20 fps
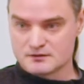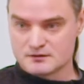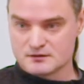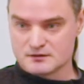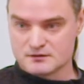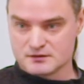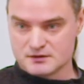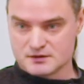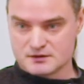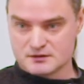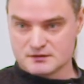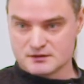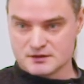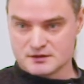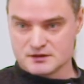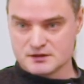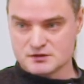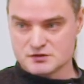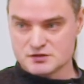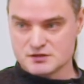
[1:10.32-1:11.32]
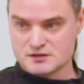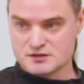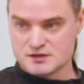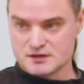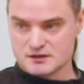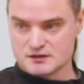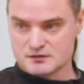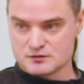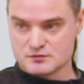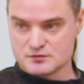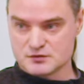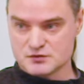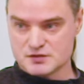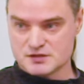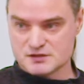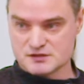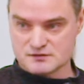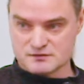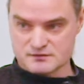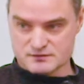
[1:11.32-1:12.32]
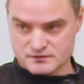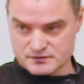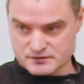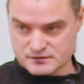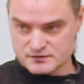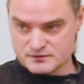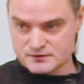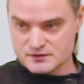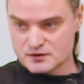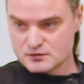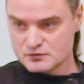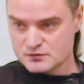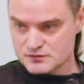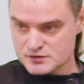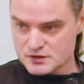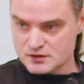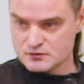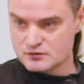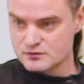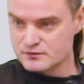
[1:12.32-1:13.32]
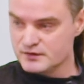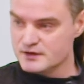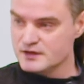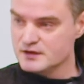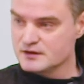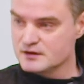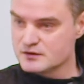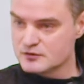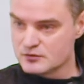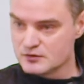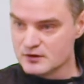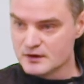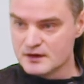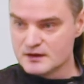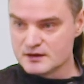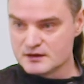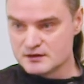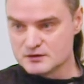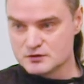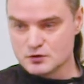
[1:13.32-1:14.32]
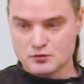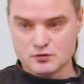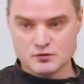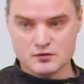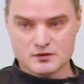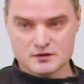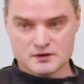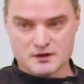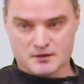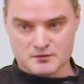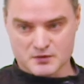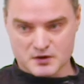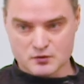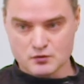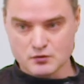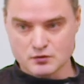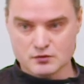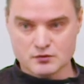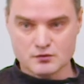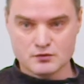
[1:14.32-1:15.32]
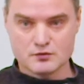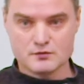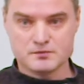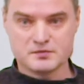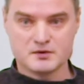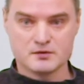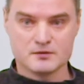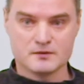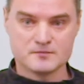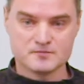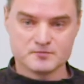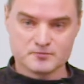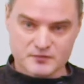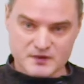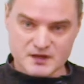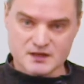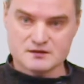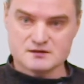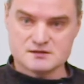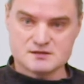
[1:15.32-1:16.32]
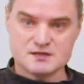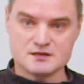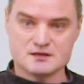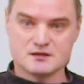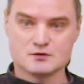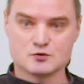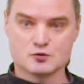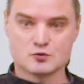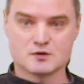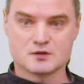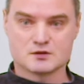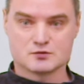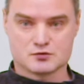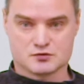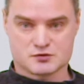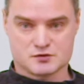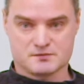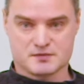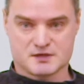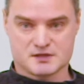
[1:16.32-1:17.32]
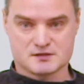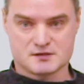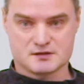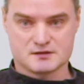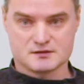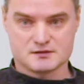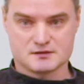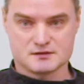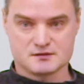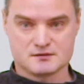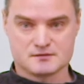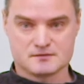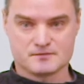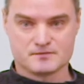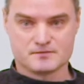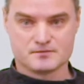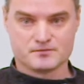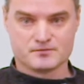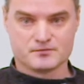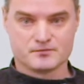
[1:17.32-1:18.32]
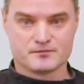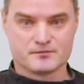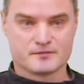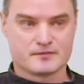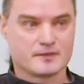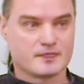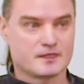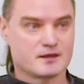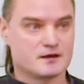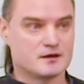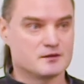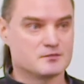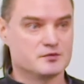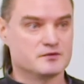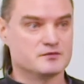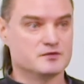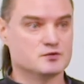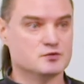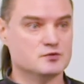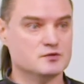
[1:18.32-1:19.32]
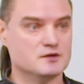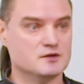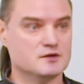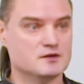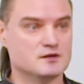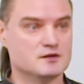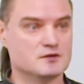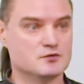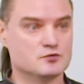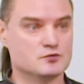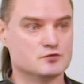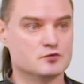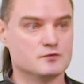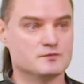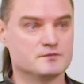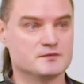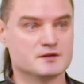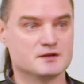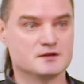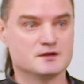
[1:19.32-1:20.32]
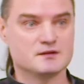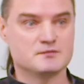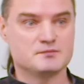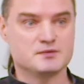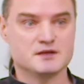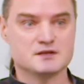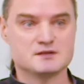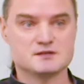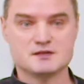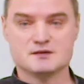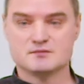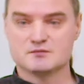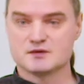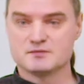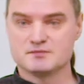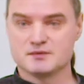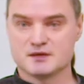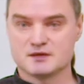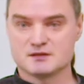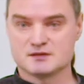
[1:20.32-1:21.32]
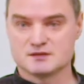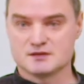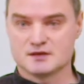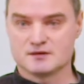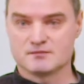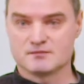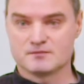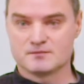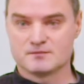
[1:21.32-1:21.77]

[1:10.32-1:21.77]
Говорит, одолжи денег. Думаю, сейчас верну, все равно выиграю, и другу отдам, и куртку куплю. И деньги друга тоже просадил. Как бы в итоге неудобно ни перед тем, ни перед тем.